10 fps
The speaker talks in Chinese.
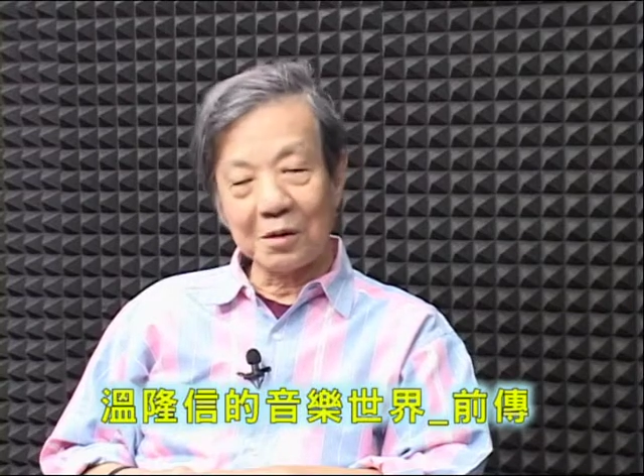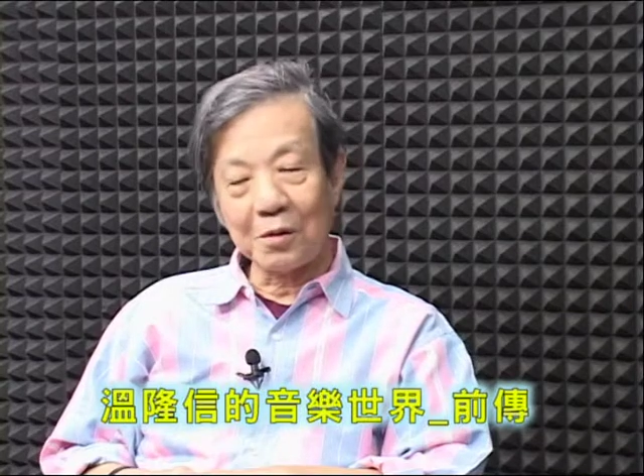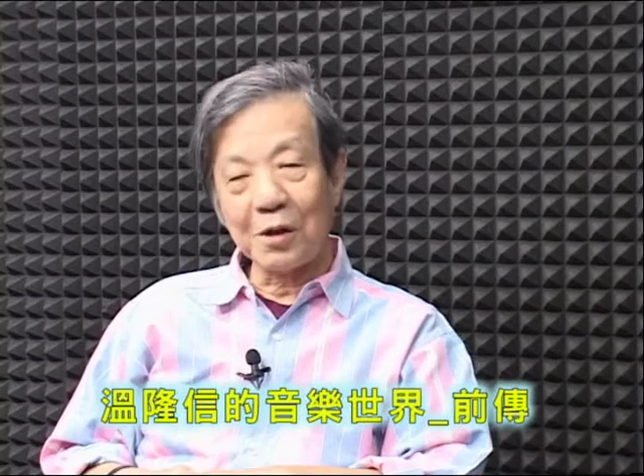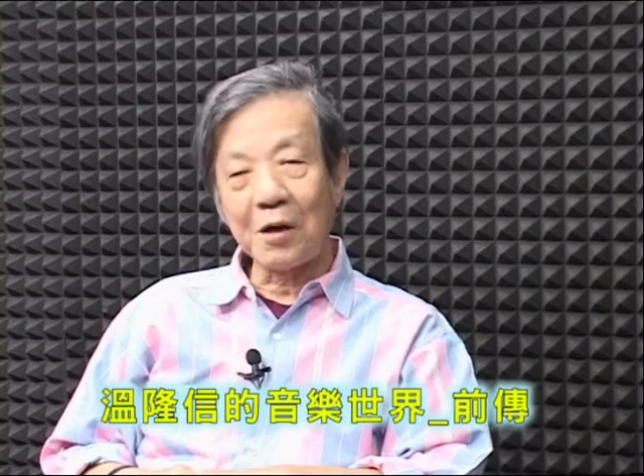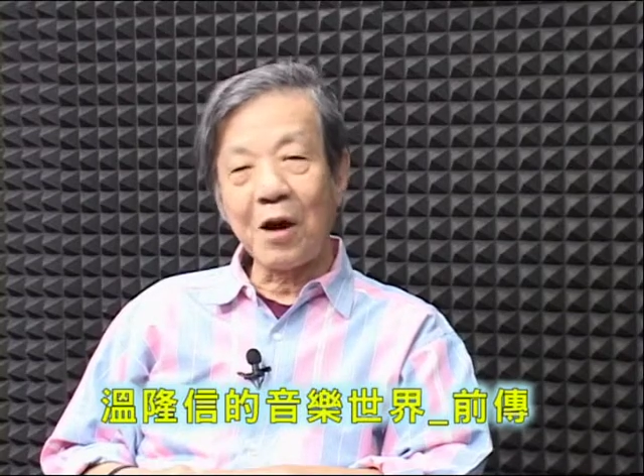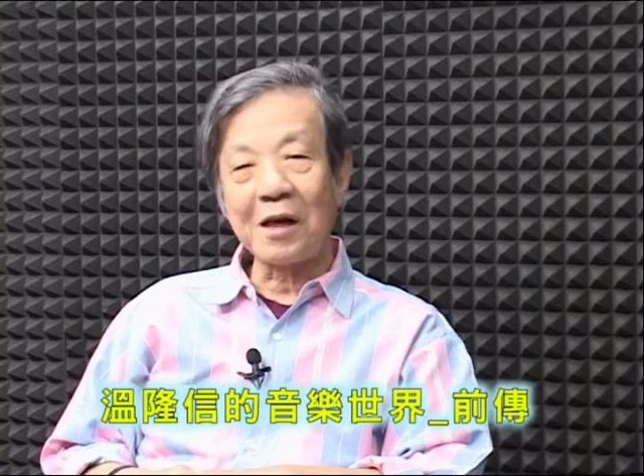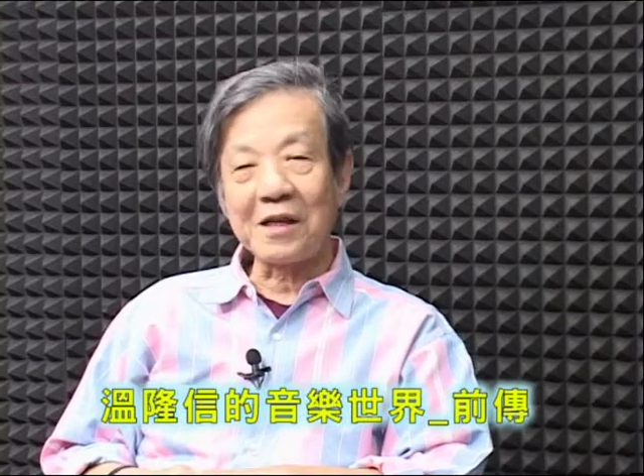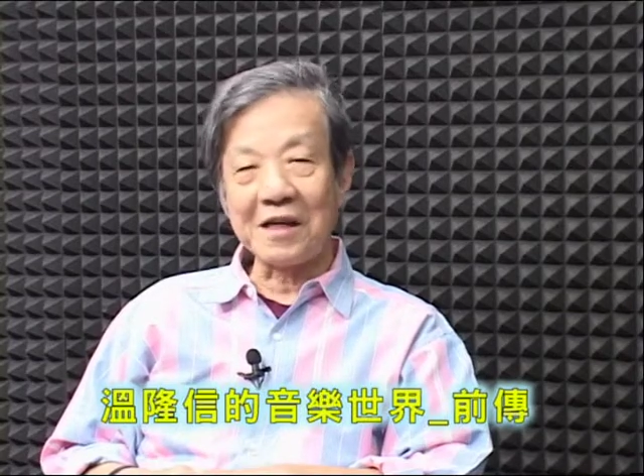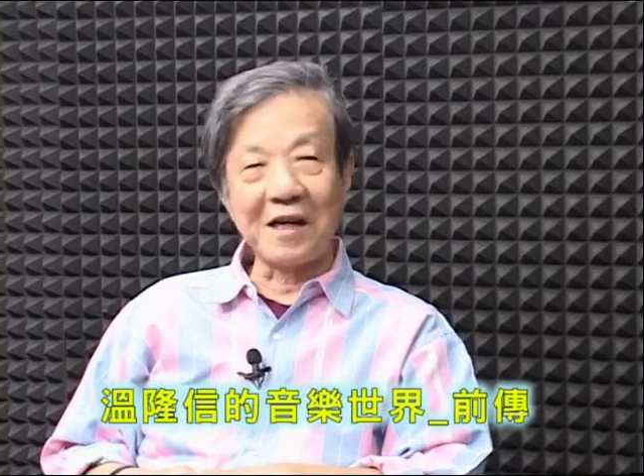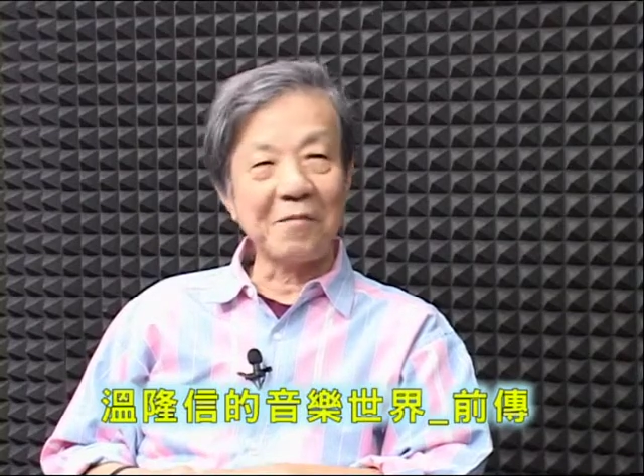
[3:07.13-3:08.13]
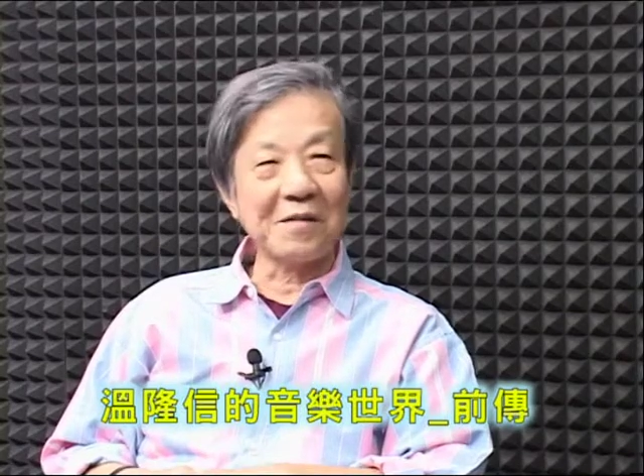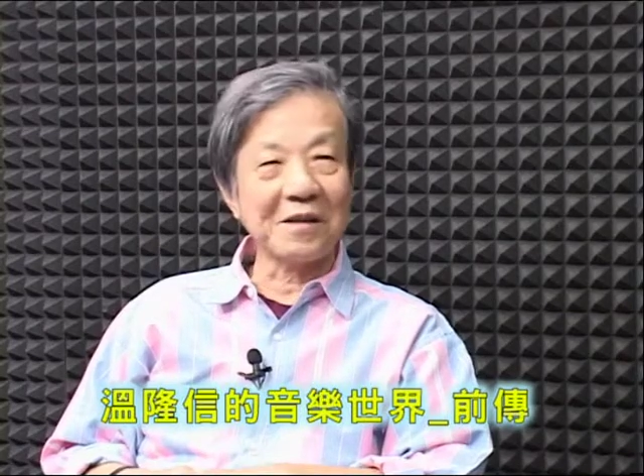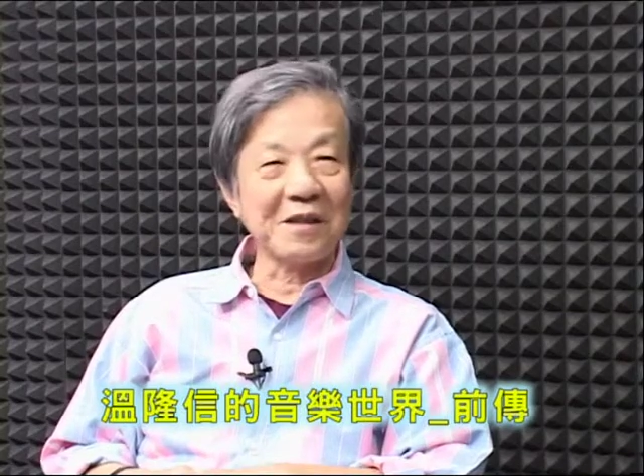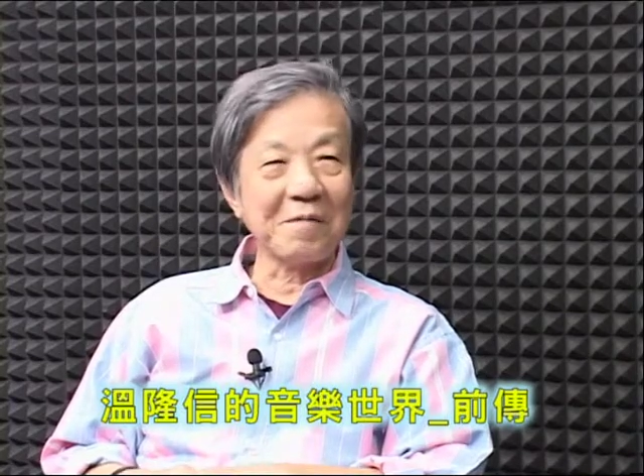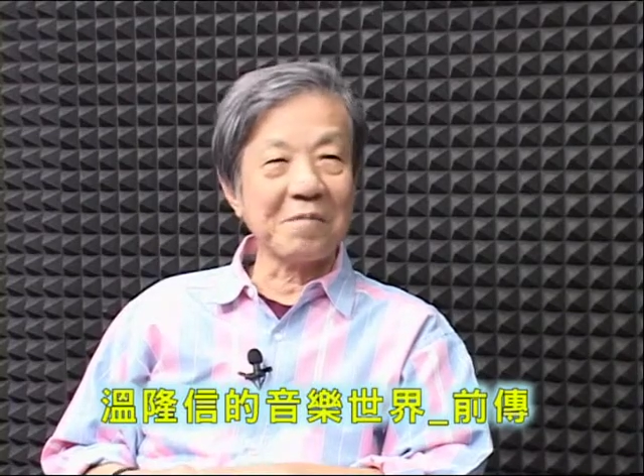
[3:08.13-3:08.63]
会花体啊，没
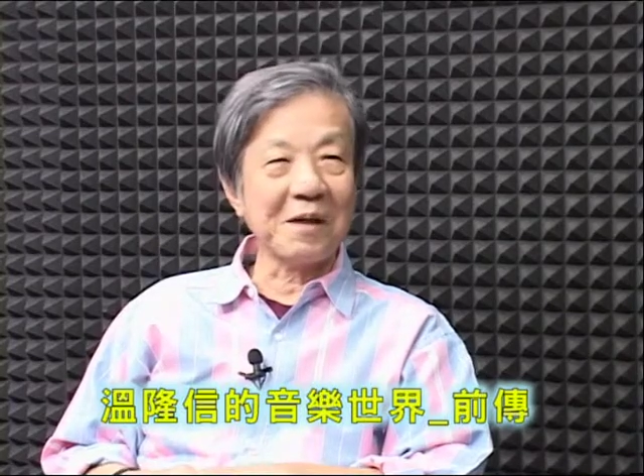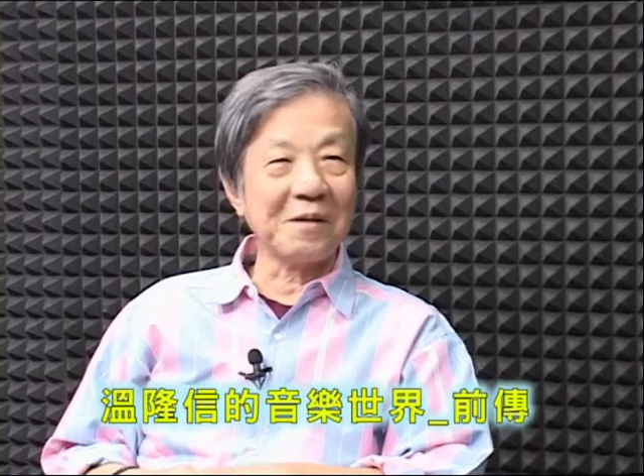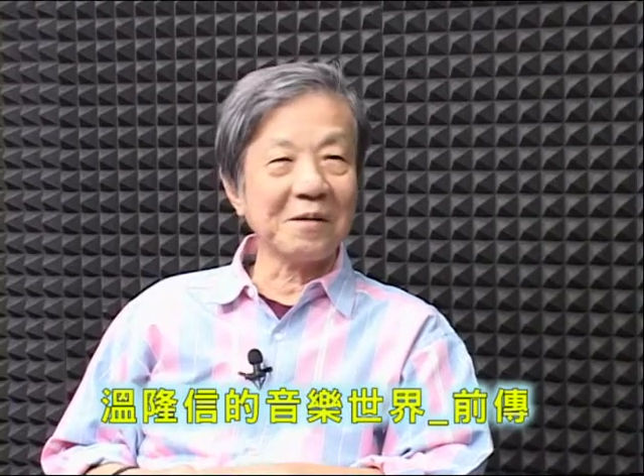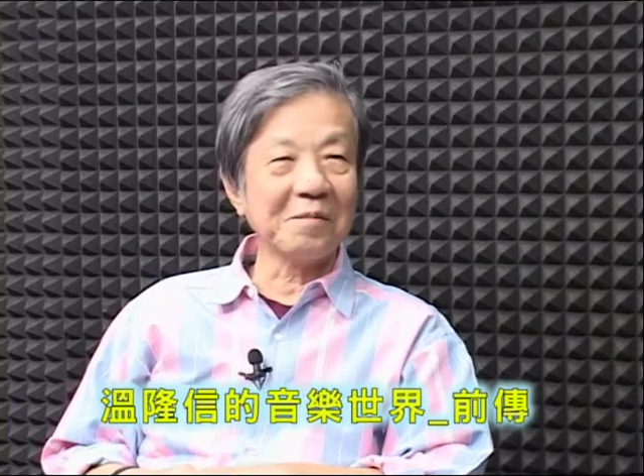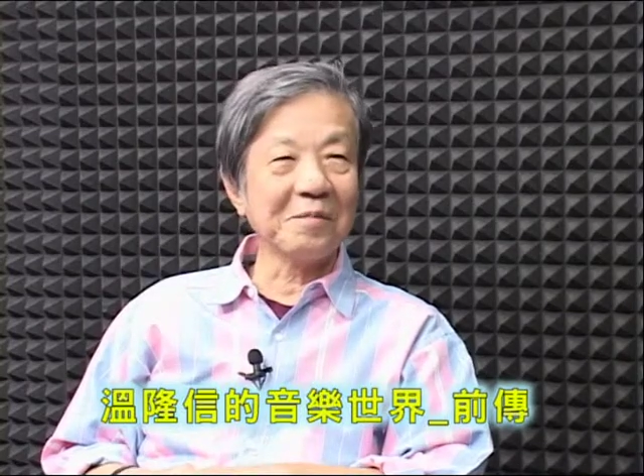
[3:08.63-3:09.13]
已经没有